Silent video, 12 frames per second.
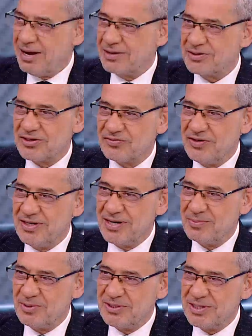ما في تطفيله آه،
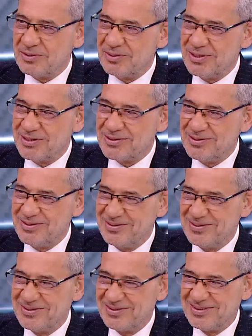منظر ولا شو؟ ان
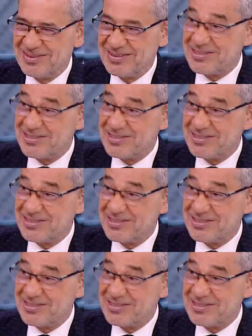شاء الله ان